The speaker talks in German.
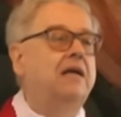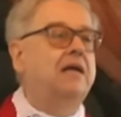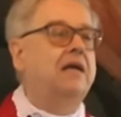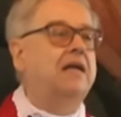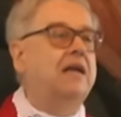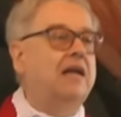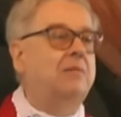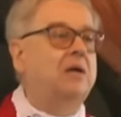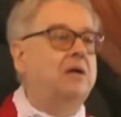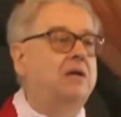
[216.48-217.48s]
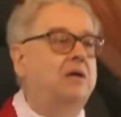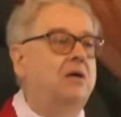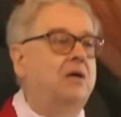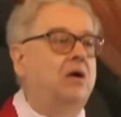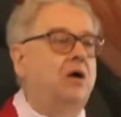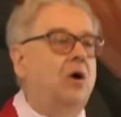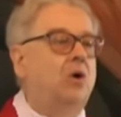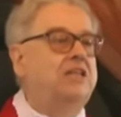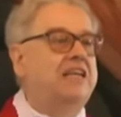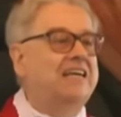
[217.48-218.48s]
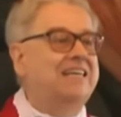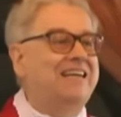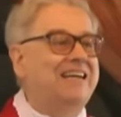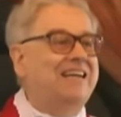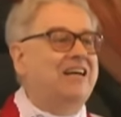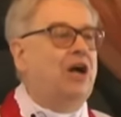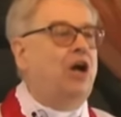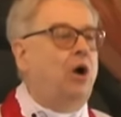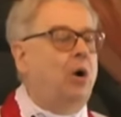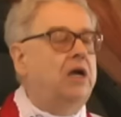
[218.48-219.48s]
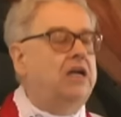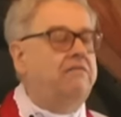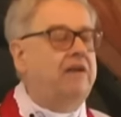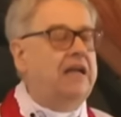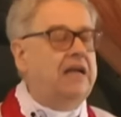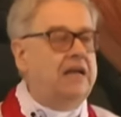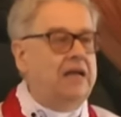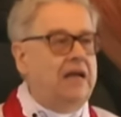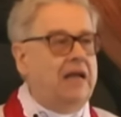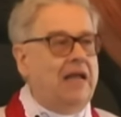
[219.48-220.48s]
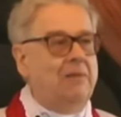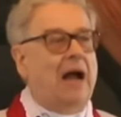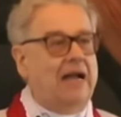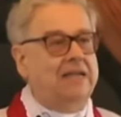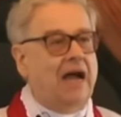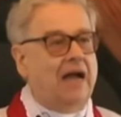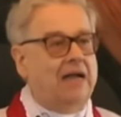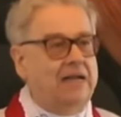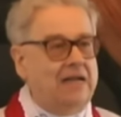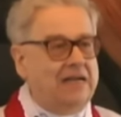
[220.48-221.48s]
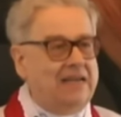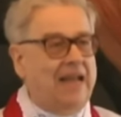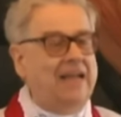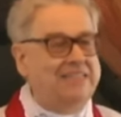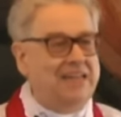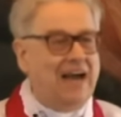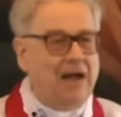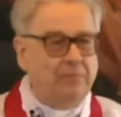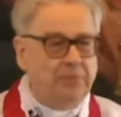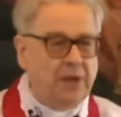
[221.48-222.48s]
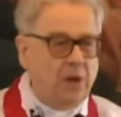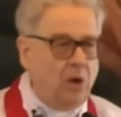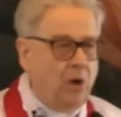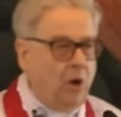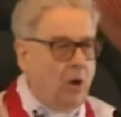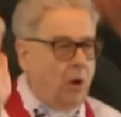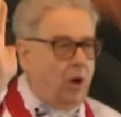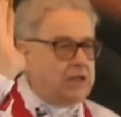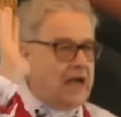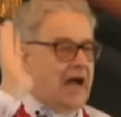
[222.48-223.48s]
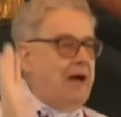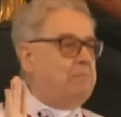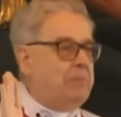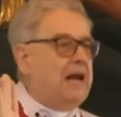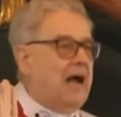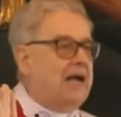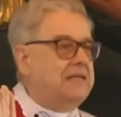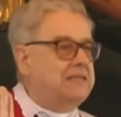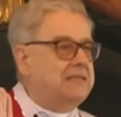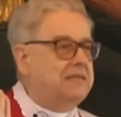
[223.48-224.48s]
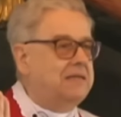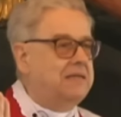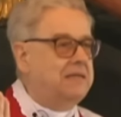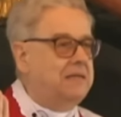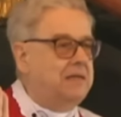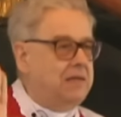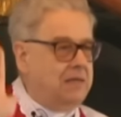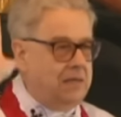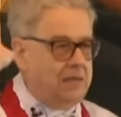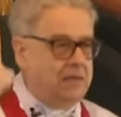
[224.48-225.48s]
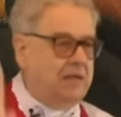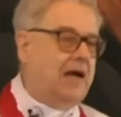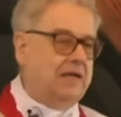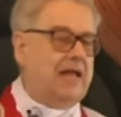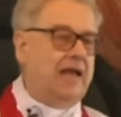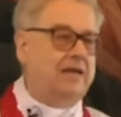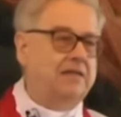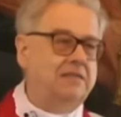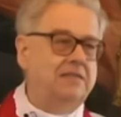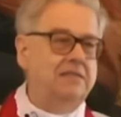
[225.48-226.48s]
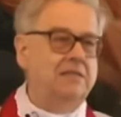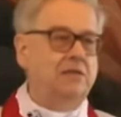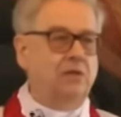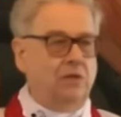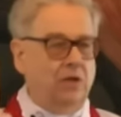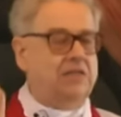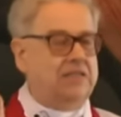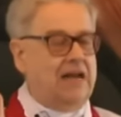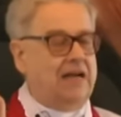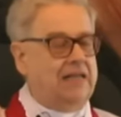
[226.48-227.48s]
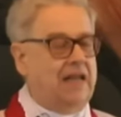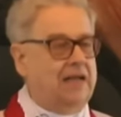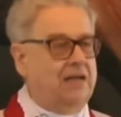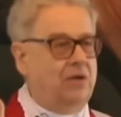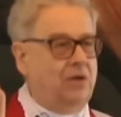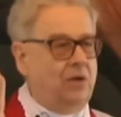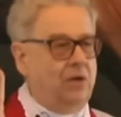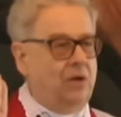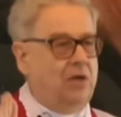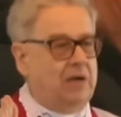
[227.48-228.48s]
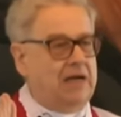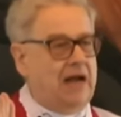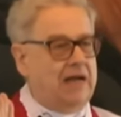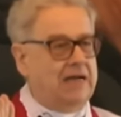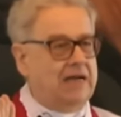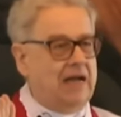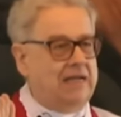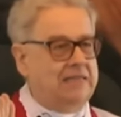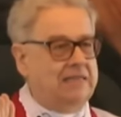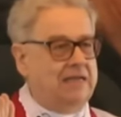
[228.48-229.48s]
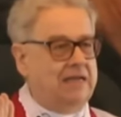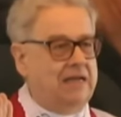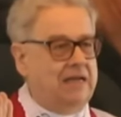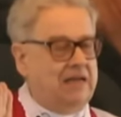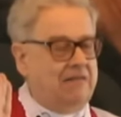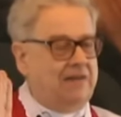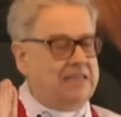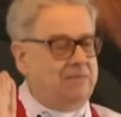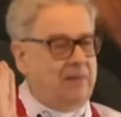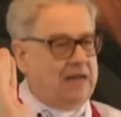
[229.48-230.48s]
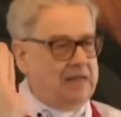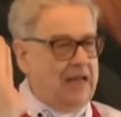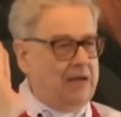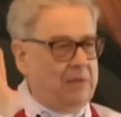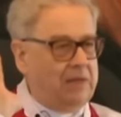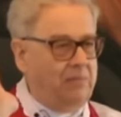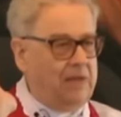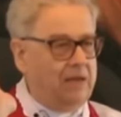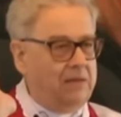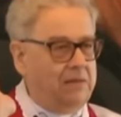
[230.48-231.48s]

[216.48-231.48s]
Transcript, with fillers: in den Himmel und ihren gelungenen Weg im Alltag. Denken Sie dran. Rote Ampel heißt nachdenken, kurz nachdenken über den Heiligen Geist was macht er mit mir,